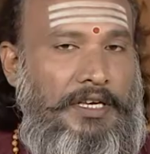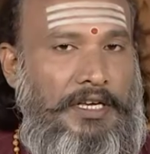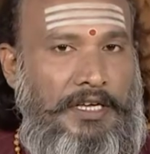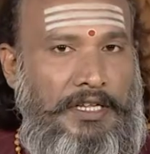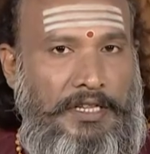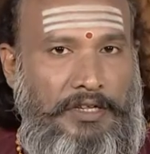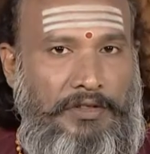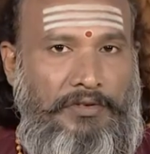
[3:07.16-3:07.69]

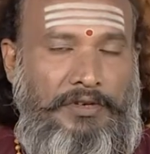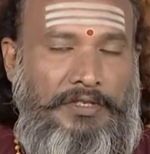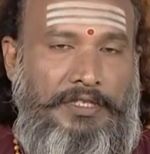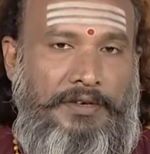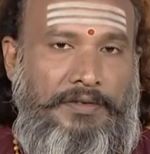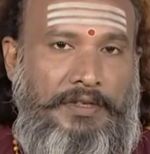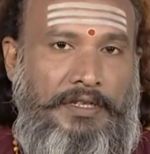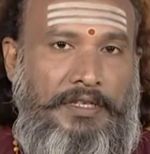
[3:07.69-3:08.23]
இந்த
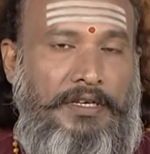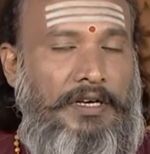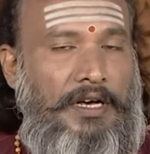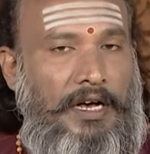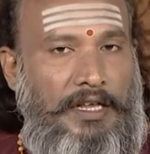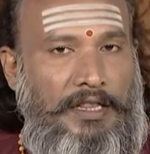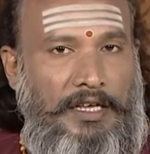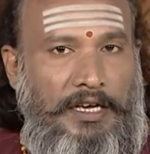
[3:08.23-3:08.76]
தோசை வந்து
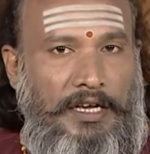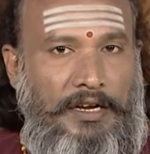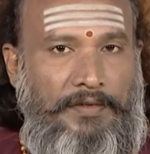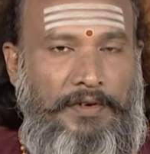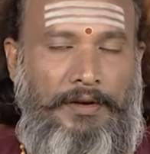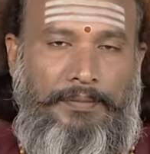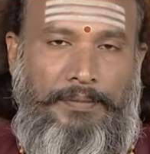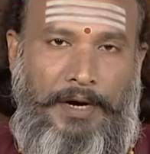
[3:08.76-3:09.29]
அதிக
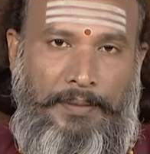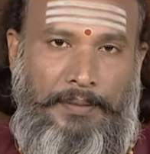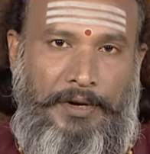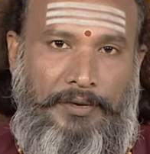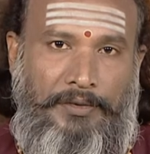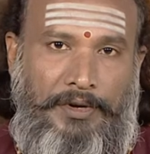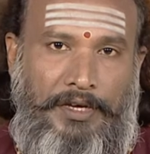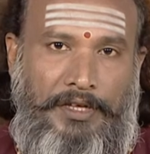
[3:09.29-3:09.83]
அளவில்
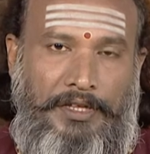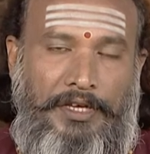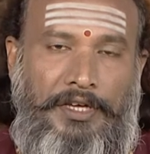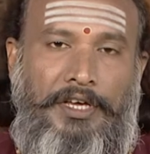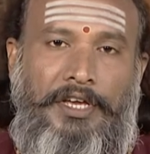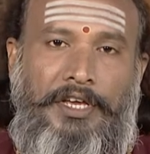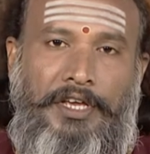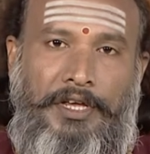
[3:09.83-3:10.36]
பயன்படக்கூடியது
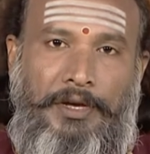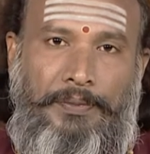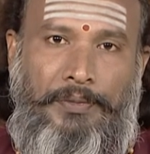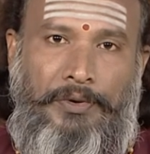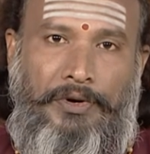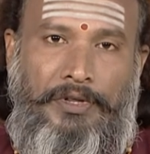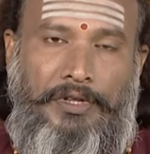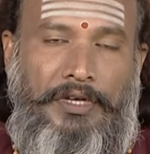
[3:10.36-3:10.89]

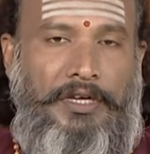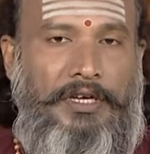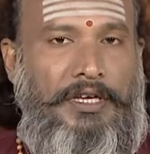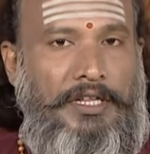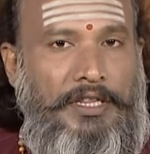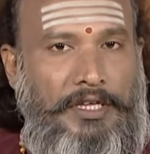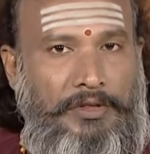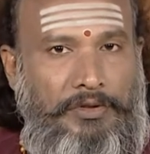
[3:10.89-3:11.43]
இப்பொழுது
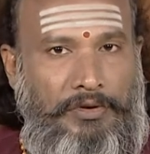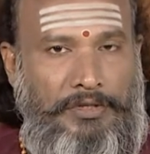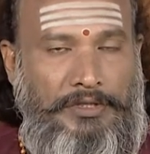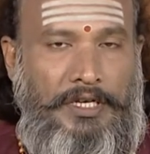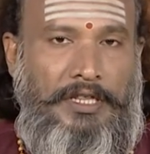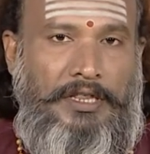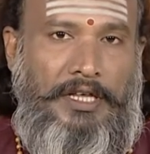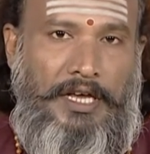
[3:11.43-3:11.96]
இந்த
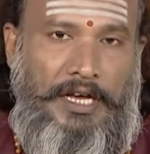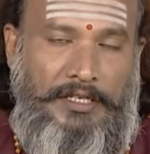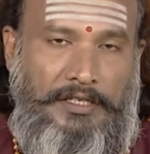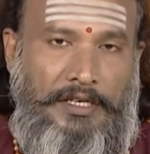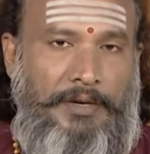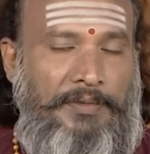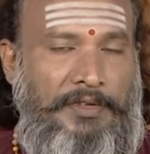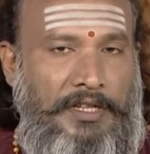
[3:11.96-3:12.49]
தோசை தயார்
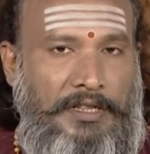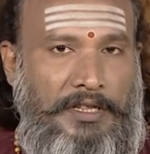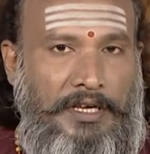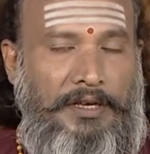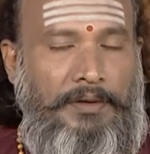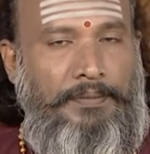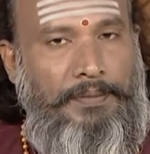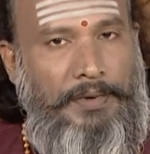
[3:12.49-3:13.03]
செய்யும் விதத்தை
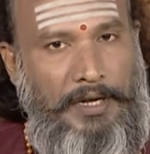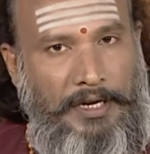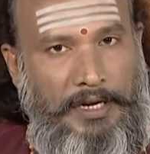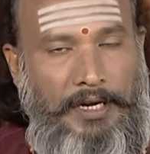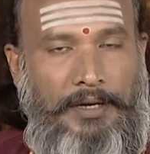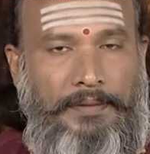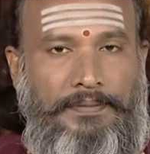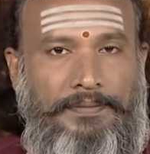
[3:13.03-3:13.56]

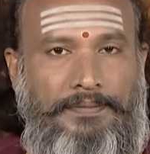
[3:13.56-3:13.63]
பார்க்கலாம்